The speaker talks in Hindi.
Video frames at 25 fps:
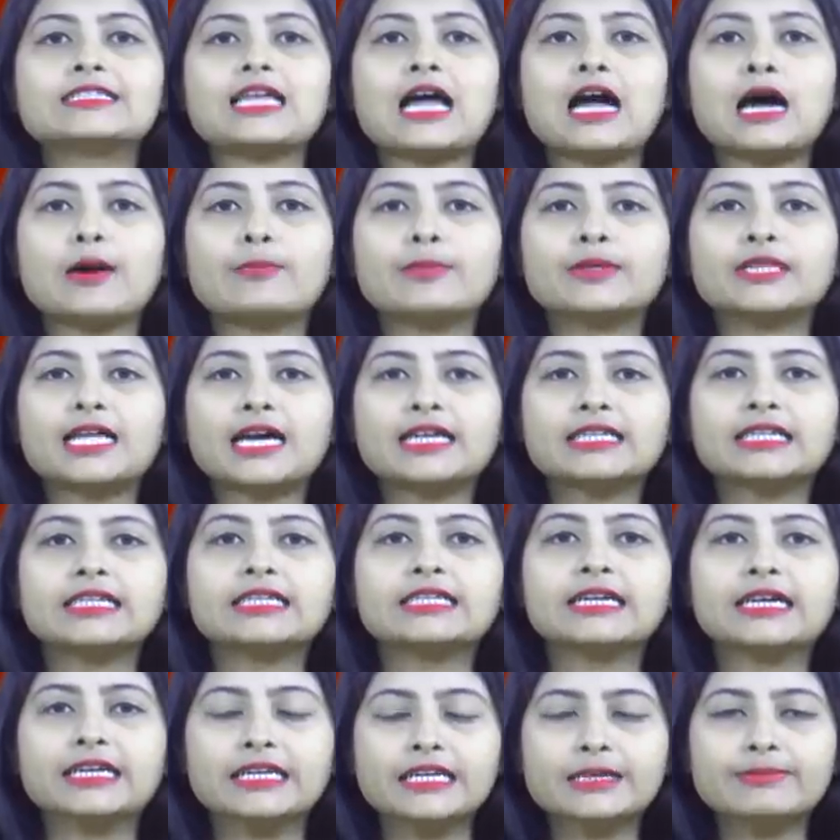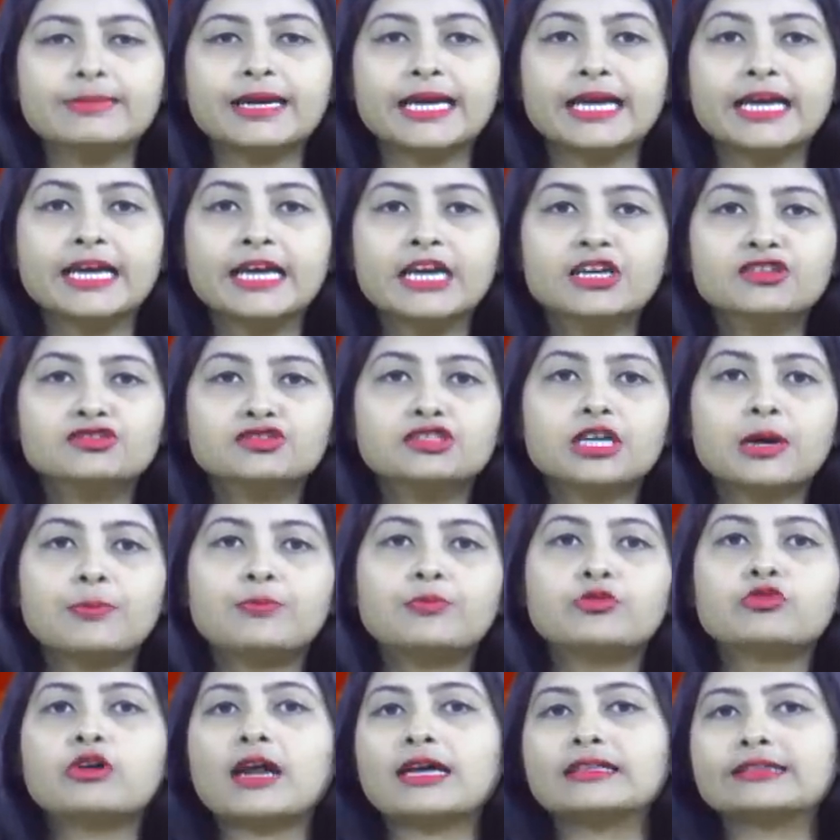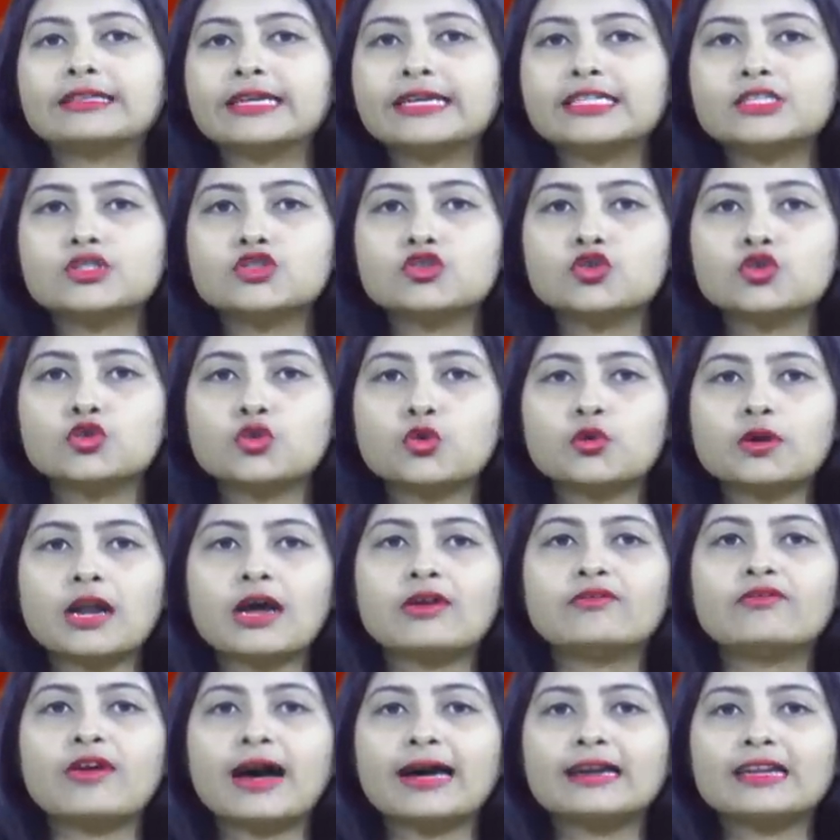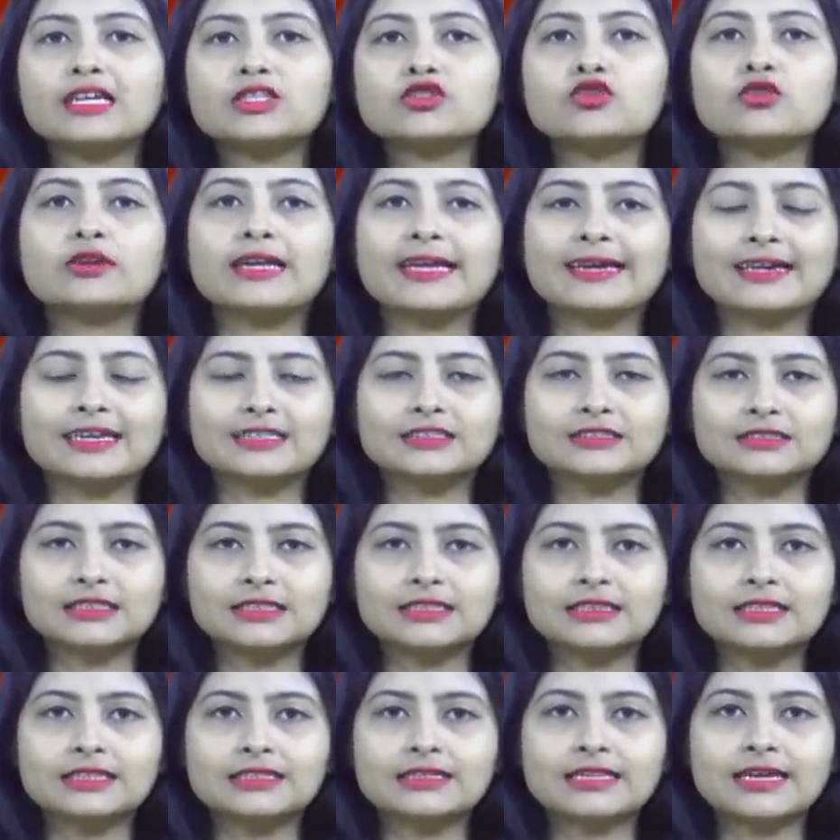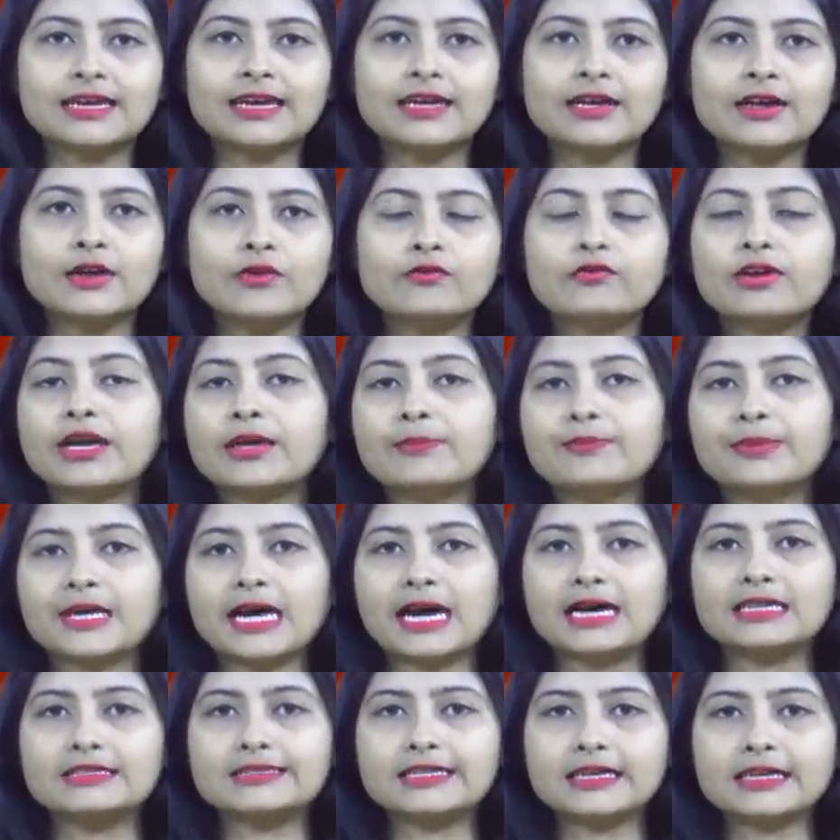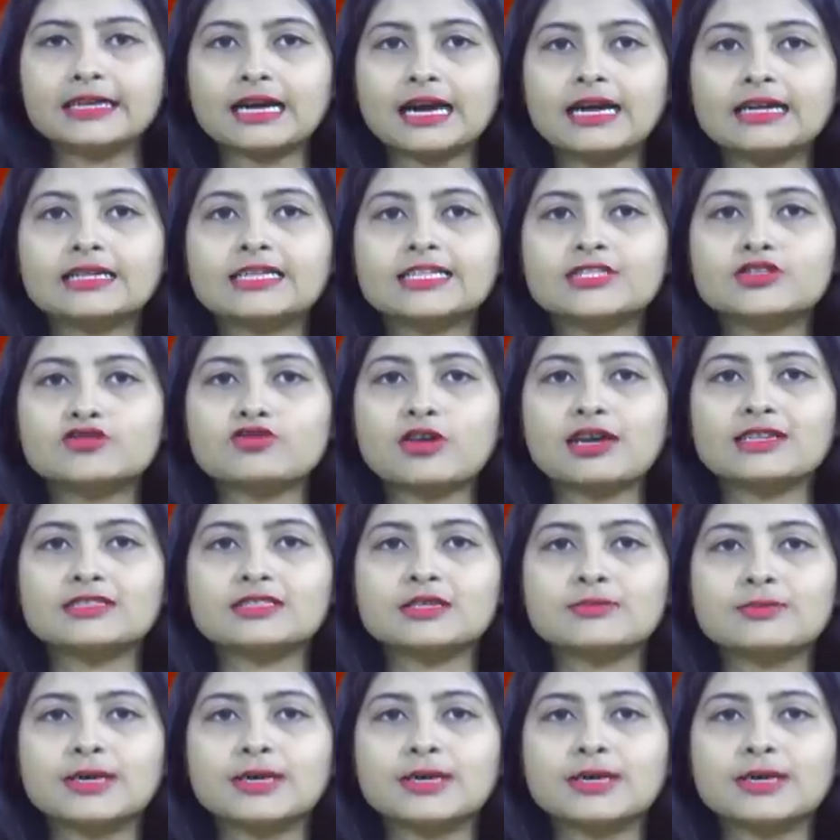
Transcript: इस आपदा की घड़ी में जब पूरा देश कोरोना वायरस को लेकर चिंतित है वहीं बिहार सरकार के स्वास्थ्य